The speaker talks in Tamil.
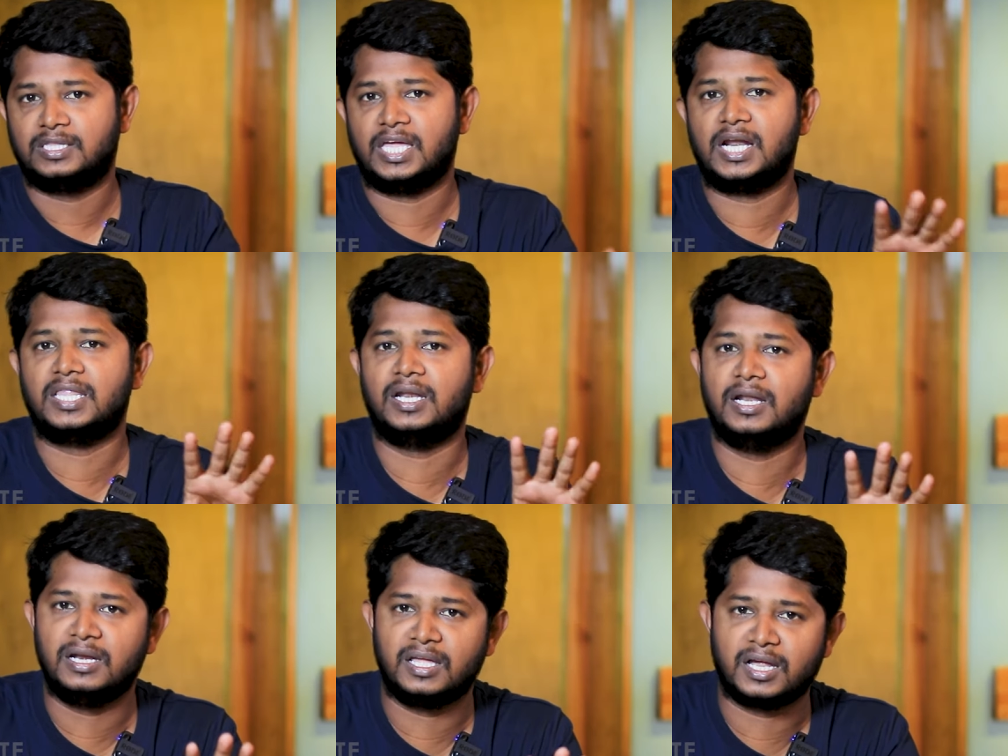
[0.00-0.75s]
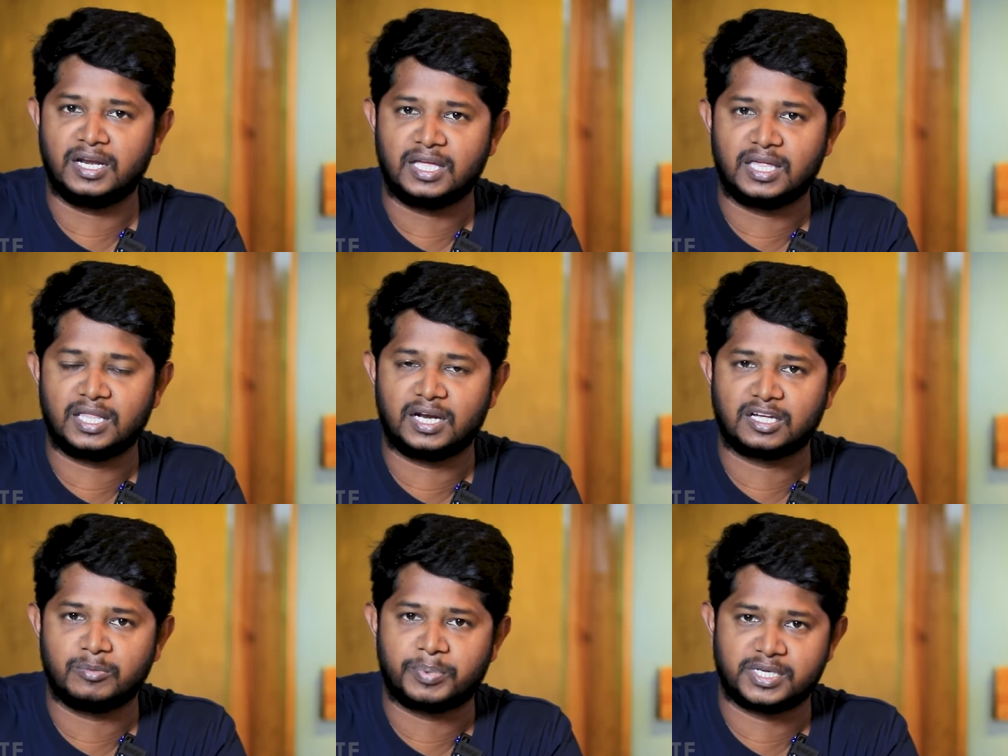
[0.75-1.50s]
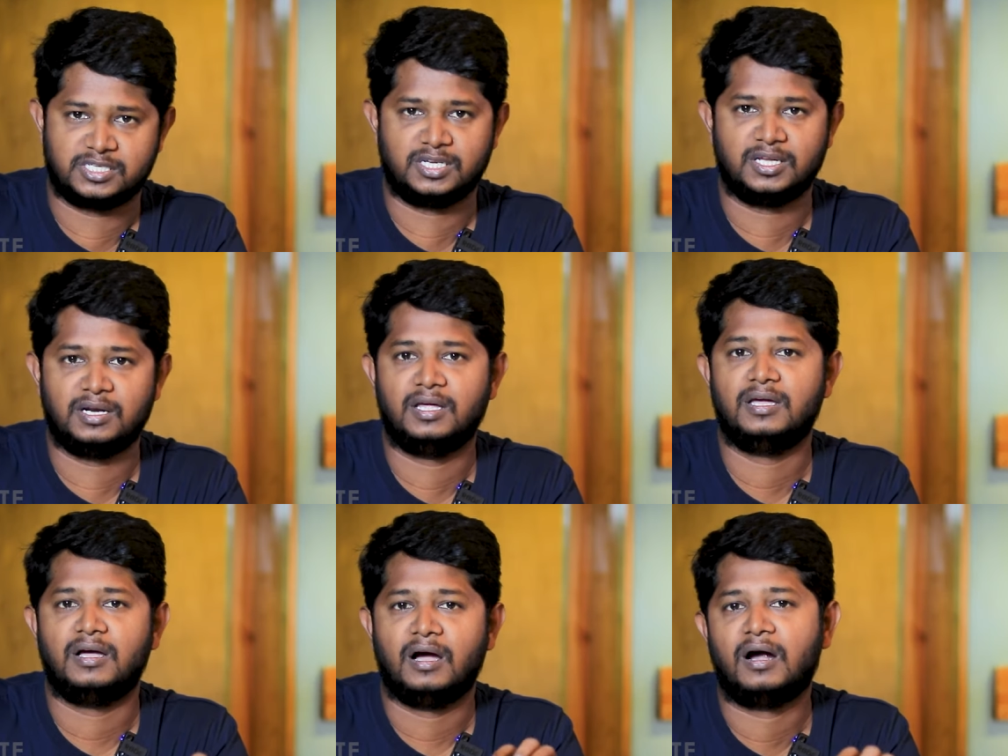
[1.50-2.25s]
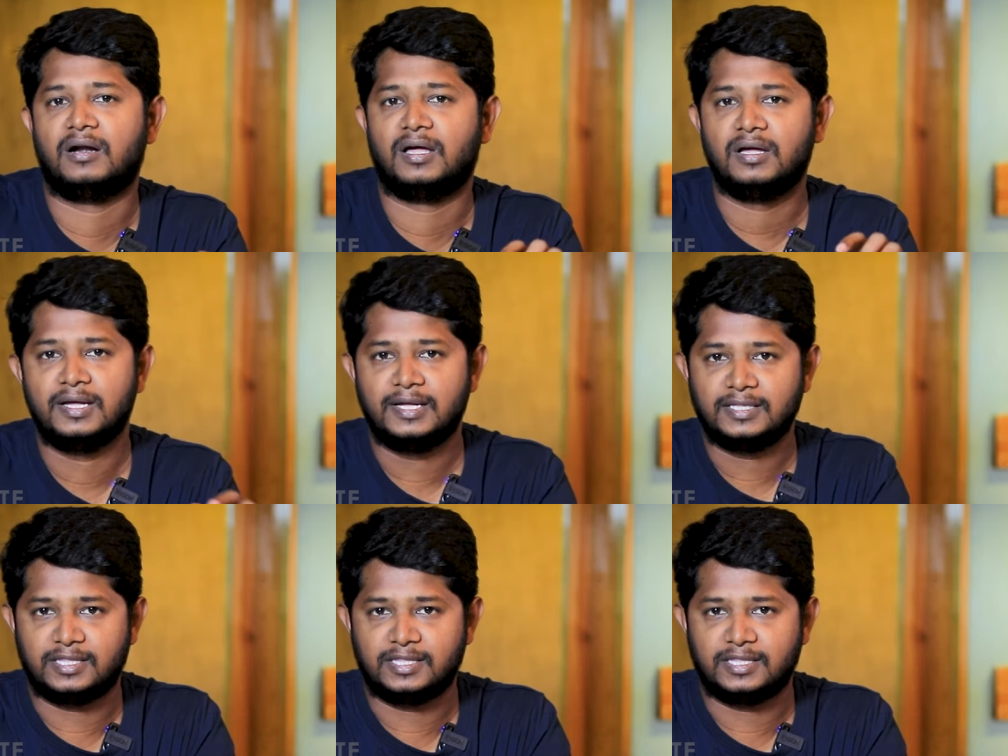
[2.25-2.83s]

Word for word: தேர்தலில் நீங்கள் நிற்கிறது எனக்கு பிரச்சனை இல்லை ஆனால்